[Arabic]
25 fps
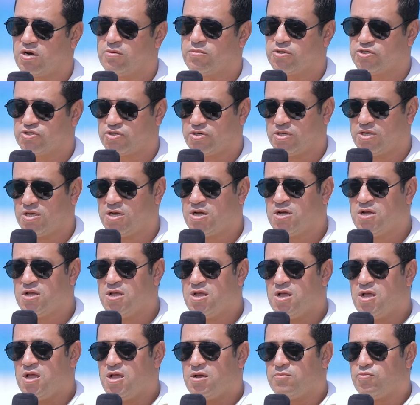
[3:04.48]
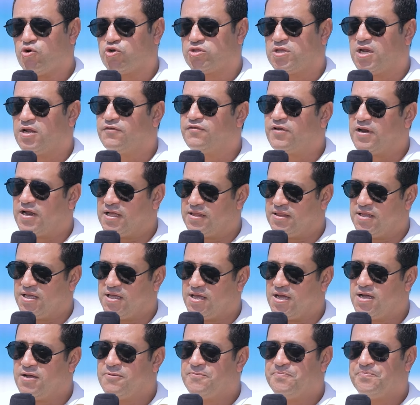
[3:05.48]
المصريه مختلف
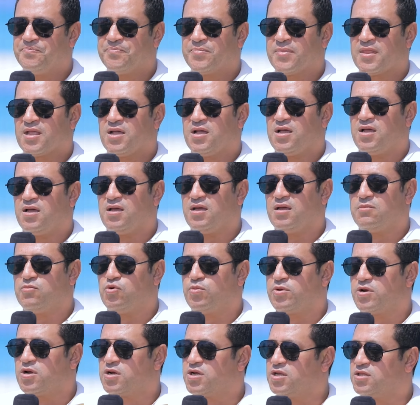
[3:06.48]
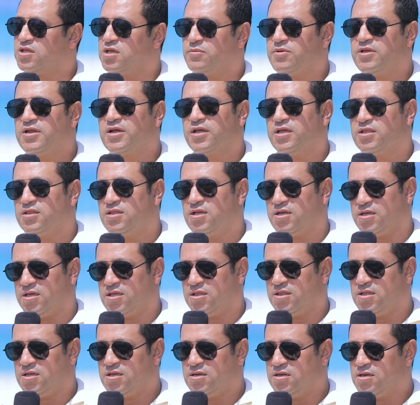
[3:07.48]
الانديه آه، مباراه كانت كبيره جدا
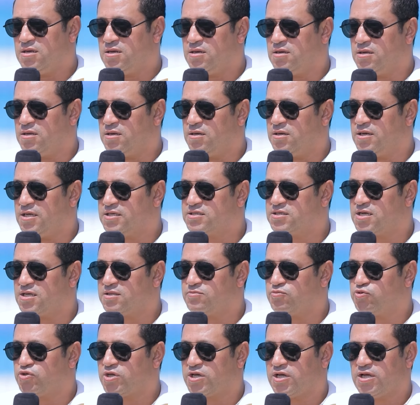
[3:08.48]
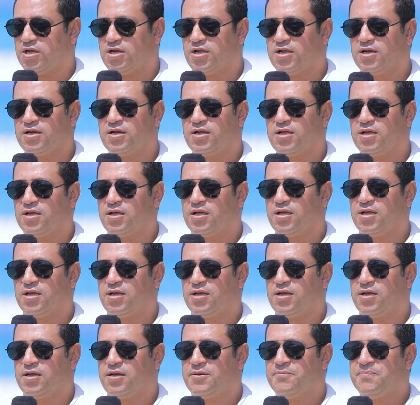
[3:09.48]
جدا الناس كانت متخيله
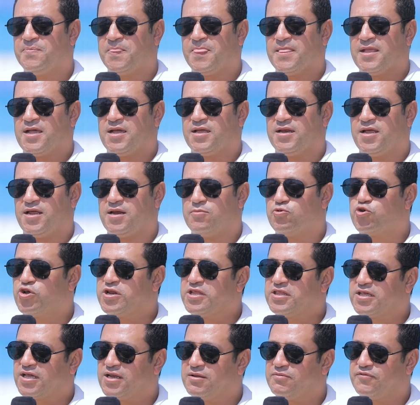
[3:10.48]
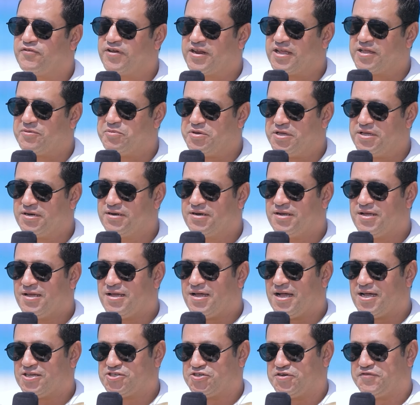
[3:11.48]
ان احنا ممكن نتغلب بفرق كبير
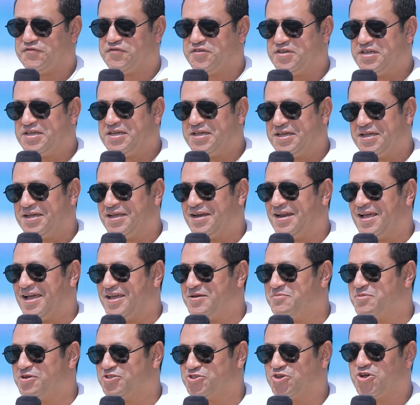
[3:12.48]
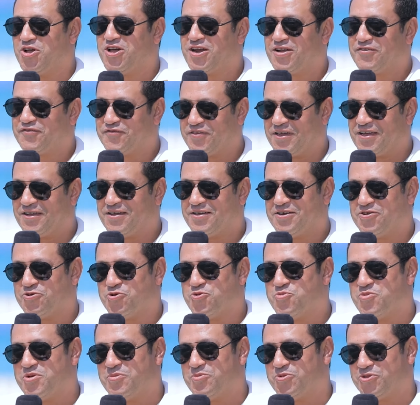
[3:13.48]
عشان في لعيبه صغيره في
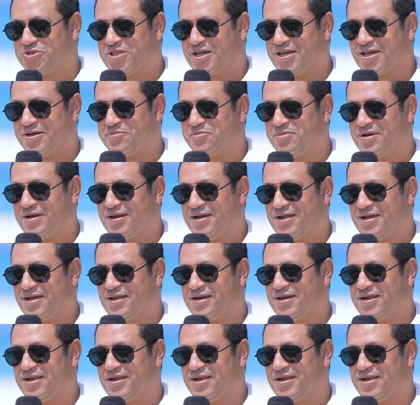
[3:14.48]
نجوم المنتخب ده انا عايز اقول